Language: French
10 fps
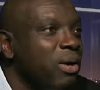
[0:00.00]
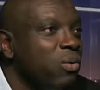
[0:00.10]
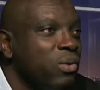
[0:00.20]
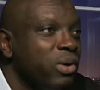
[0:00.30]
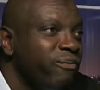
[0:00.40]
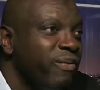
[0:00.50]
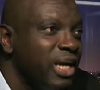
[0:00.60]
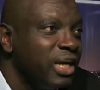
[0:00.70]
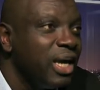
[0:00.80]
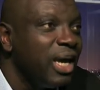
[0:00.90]
banqueroute, de
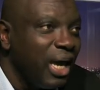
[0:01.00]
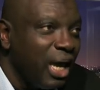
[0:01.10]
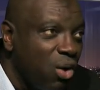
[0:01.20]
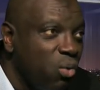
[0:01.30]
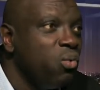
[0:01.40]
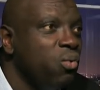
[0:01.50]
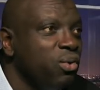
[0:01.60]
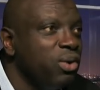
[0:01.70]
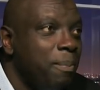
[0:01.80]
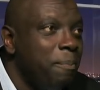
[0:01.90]
faillite, et
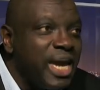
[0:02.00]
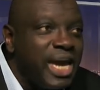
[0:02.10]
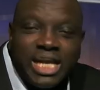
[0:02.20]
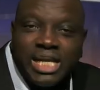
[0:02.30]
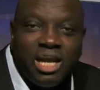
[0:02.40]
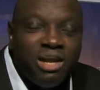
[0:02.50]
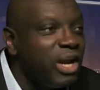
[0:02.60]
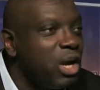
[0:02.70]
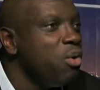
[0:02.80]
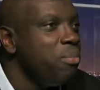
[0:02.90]
où le pays était
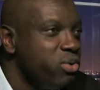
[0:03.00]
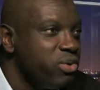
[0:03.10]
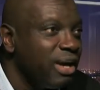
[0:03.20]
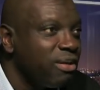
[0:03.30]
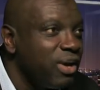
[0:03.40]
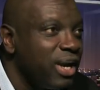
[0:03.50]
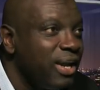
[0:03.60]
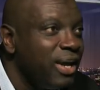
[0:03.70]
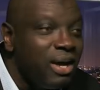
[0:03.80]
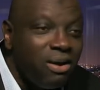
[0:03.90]
livré aux
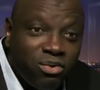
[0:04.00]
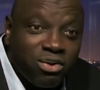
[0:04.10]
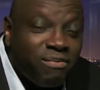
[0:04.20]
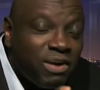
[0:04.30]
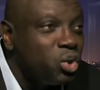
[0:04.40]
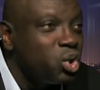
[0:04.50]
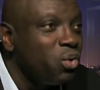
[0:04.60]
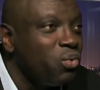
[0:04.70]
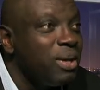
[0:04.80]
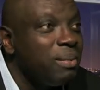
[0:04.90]
multinationales. Vous savez,
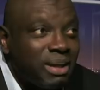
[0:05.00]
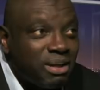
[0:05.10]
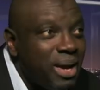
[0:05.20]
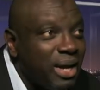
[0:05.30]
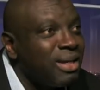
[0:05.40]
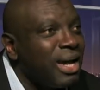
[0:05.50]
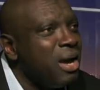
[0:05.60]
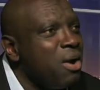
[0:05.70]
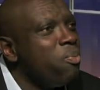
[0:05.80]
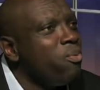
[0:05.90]
aujourd'hui, parce que Macky Sall
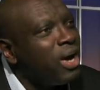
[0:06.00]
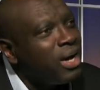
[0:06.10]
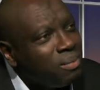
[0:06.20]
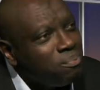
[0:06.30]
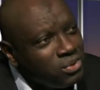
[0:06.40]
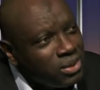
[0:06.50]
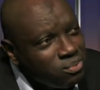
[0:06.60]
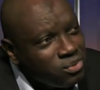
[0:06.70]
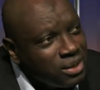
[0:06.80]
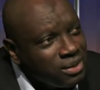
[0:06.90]
est au pouvoir depuis,
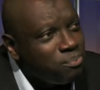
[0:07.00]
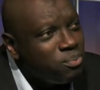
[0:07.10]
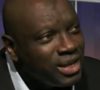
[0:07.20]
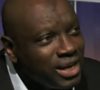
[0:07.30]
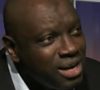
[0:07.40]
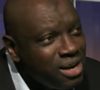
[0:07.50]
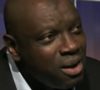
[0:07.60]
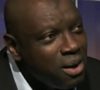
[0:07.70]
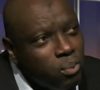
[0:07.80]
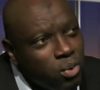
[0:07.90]
depuis, depuis 7 ans,
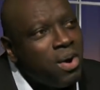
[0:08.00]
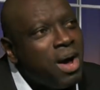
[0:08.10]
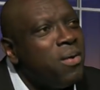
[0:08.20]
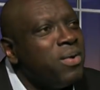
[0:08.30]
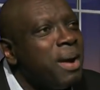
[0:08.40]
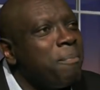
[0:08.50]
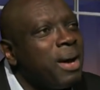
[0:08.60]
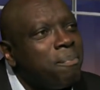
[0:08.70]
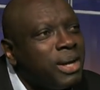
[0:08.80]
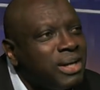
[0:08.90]
pourquoi on a
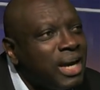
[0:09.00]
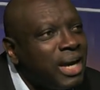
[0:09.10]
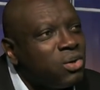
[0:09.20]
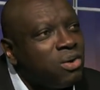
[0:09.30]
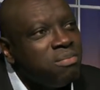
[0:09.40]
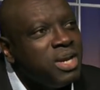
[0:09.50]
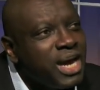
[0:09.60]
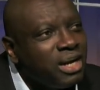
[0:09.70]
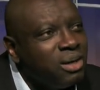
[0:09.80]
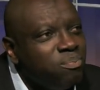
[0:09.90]
pas prêté 14
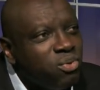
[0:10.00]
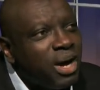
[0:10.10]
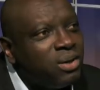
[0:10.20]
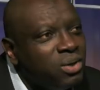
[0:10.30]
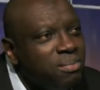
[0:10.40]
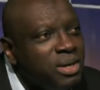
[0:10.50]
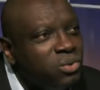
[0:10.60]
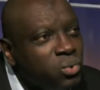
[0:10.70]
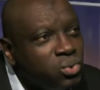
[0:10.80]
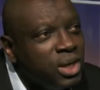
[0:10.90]
milliards depuis en
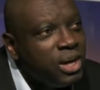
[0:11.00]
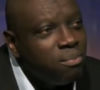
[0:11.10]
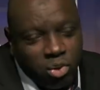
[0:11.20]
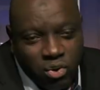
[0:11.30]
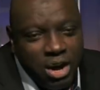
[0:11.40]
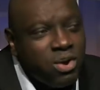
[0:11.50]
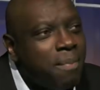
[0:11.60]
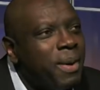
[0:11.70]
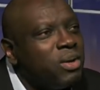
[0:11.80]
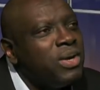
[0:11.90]
2012 Pourquoi on lui
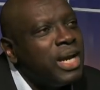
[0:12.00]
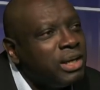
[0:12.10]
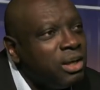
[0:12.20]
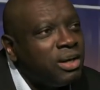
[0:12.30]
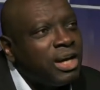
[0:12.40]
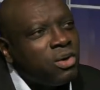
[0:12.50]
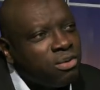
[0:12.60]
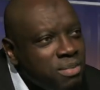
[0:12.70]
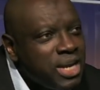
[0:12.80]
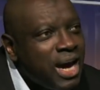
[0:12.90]
a pas donné
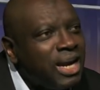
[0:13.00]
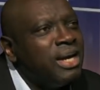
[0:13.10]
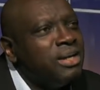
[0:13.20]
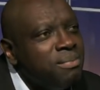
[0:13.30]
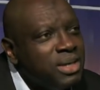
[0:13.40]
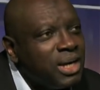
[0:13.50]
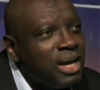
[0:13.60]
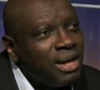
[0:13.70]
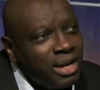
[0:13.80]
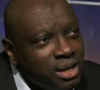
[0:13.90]
14 milliards en
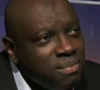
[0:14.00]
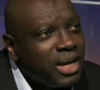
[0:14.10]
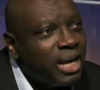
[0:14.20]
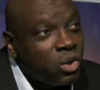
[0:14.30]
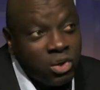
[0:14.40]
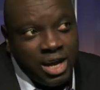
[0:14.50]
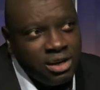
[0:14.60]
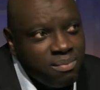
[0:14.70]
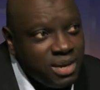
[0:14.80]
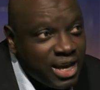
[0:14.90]
2013, en 2014, en
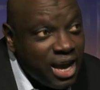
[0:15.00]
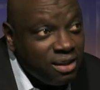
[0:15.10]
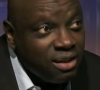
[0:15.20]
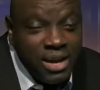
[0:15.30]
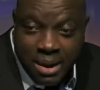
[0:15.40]
2015